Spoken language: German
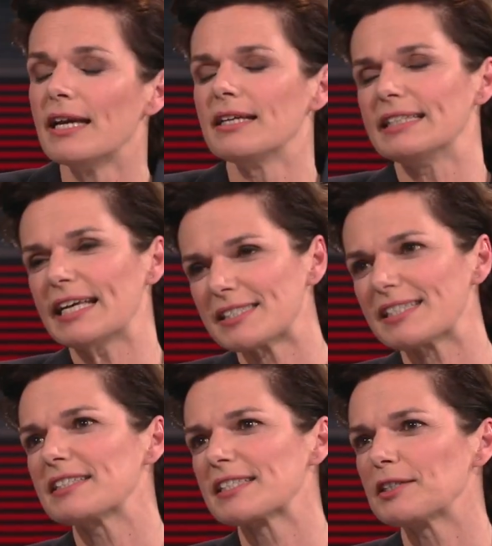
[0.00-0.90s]
Jetzt
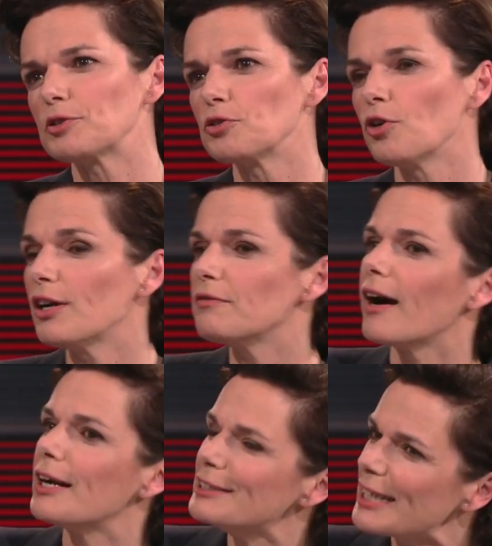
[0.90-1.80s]
geht es Richtung
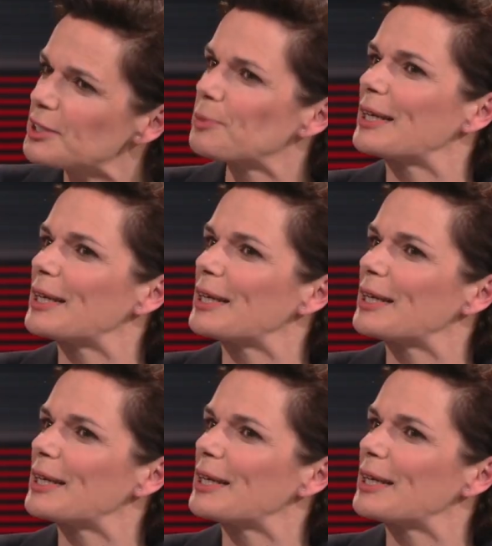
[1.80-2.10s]
Neuwahlen. Jetzt